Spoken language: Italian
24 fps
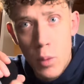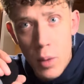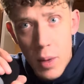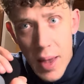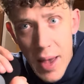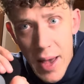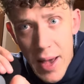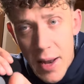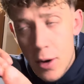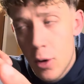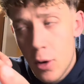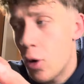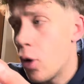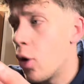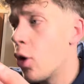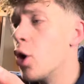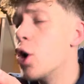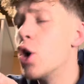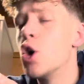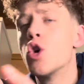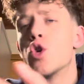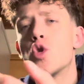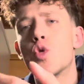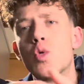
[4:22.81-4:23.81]
ergo
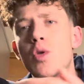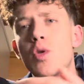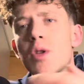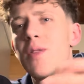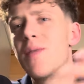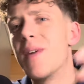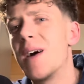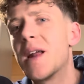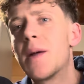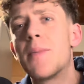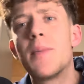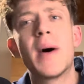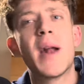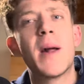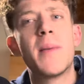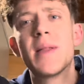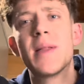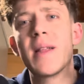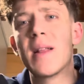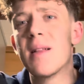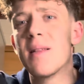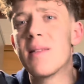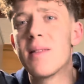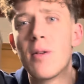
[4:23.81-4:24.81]
tutti i vari
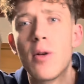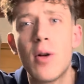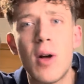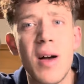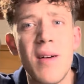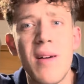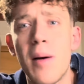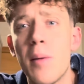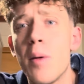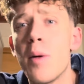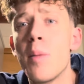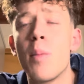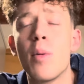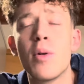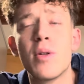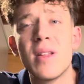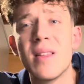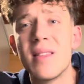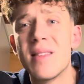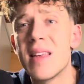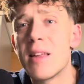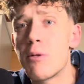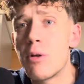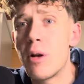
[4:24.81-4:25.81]
parametri di zero che avevamo
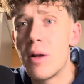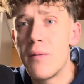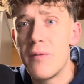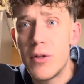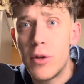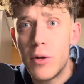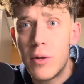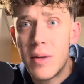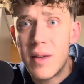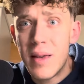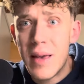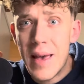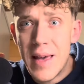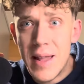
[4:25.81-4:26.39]
ipotizzato nel video di